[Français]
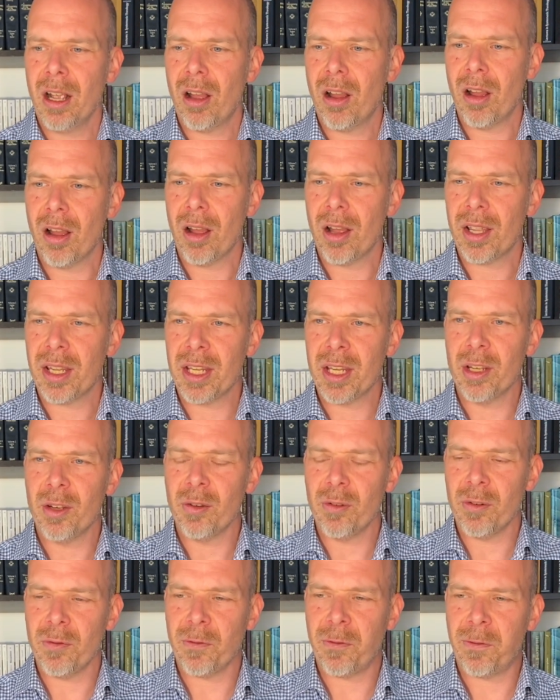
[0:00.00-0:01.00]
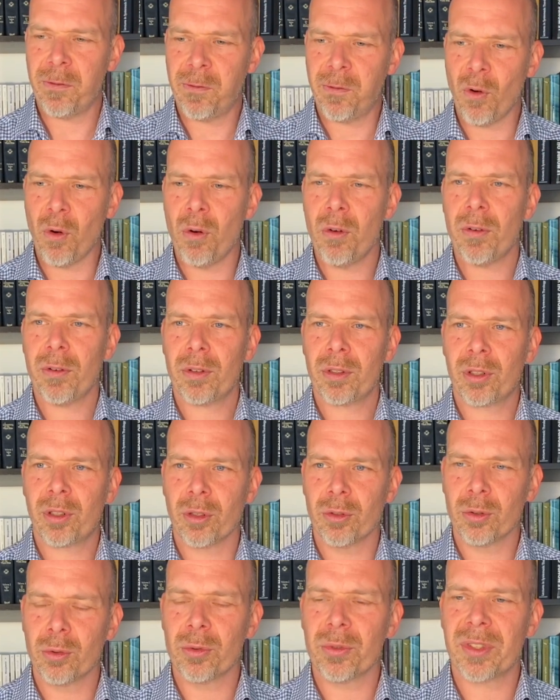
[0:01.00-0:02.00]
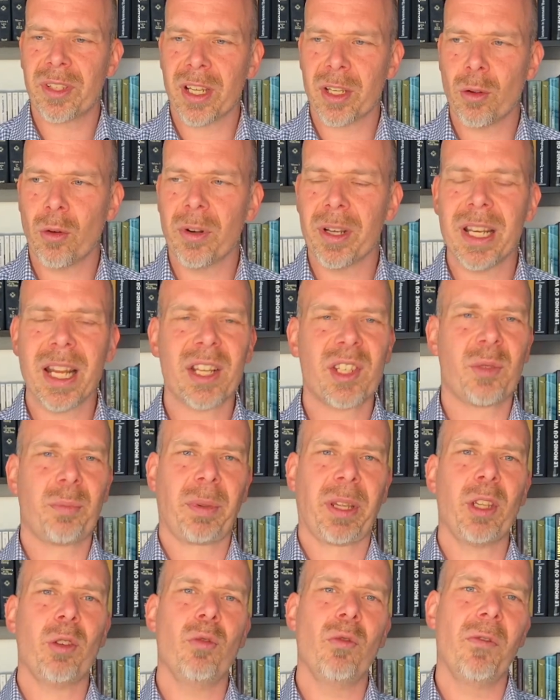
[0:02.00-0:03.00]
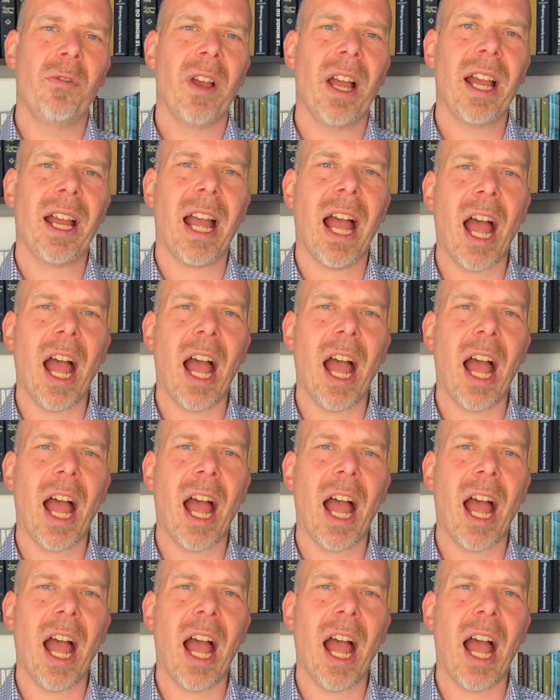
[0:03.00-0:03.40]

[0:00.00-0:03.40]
euh, il faut que nous ayons l'esprit ouvert